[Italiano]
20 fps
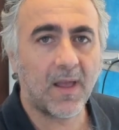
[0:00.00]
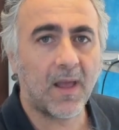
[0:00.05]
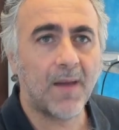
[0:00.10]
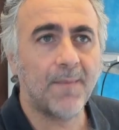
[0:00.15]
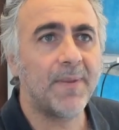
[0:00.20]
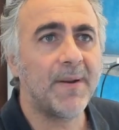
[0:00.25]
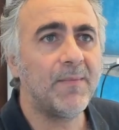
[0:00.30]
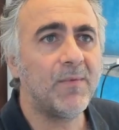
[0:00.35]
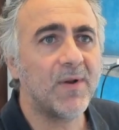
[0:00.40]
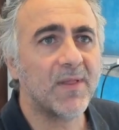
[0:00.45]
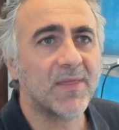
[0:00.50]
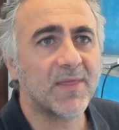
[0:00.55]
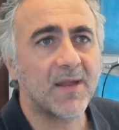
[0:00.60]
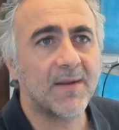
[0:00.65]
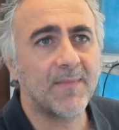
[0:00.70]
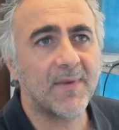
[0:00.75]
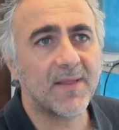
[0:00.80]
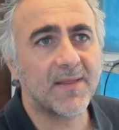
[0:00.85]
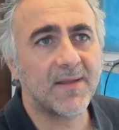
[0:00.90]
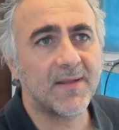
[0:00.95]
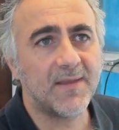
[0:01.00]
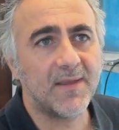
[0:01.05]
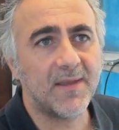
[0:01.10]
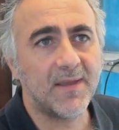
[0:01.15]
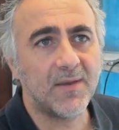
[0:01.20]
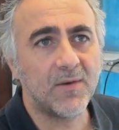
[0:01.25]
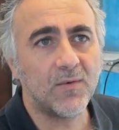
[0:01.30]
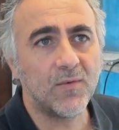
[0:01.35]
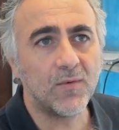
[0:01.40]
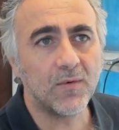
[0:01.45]
Apriamo la schermata
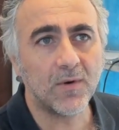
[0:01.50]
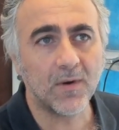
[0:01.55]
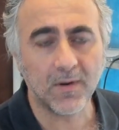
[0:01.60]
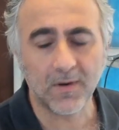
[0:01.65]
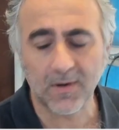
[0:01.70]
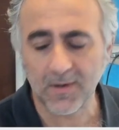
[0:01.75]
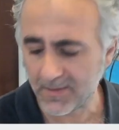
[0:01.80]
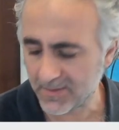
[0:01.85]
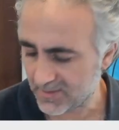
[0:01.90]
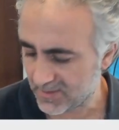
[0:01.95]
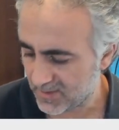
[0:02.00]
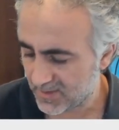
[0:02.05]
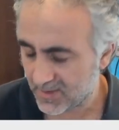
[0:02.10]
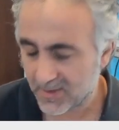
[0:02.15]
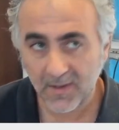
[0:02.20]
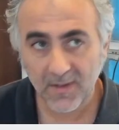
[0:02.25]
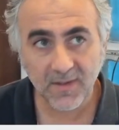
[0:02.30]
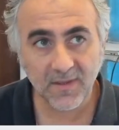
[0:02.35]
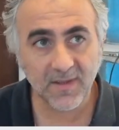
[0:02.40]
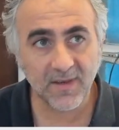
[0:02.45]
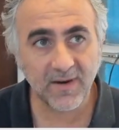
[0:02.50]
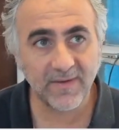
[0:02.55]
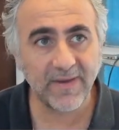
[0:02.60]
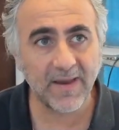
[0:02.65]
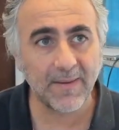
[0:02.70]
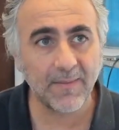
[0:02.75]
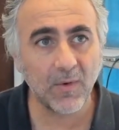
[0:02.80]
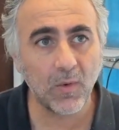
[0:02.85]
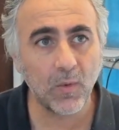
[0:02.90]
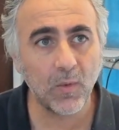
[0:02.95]
di Google,
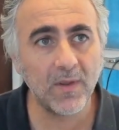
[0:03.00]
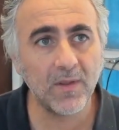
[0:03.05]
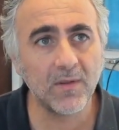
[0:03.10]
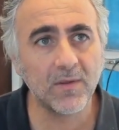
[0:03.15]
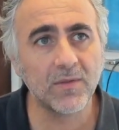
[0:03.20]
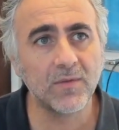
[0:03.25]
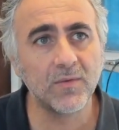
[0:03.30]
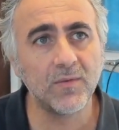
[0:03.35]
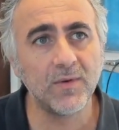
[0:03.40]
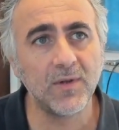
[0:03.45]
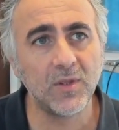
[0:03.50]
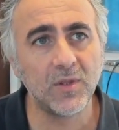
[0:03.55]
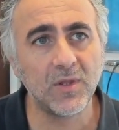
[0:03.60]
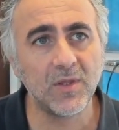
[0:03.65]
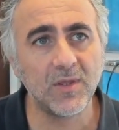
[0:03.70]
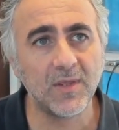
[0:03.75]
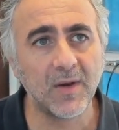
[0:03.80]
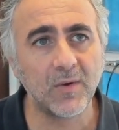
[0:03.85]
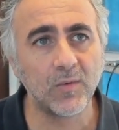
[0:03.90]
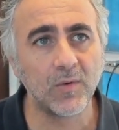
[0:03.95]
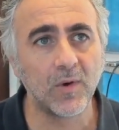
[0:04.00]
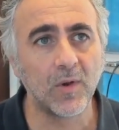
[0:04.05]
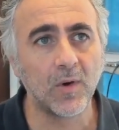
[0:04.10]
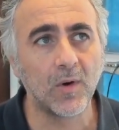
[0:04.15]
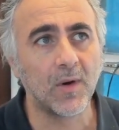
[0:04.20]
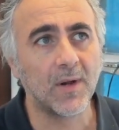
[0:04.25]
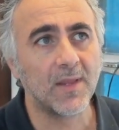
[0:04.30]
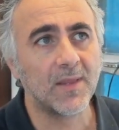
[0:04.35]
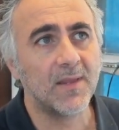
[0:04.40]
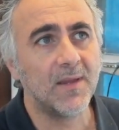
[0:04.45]
scriviamo Windows 11
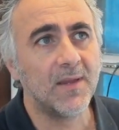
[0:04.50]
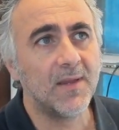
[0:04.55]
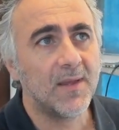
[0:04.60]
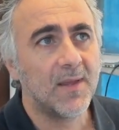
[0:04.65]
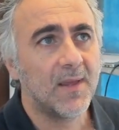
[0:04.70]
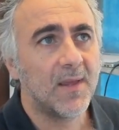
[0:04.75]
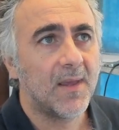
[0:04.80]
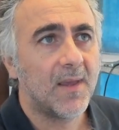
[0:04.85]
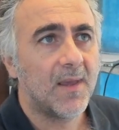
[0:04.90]
Download,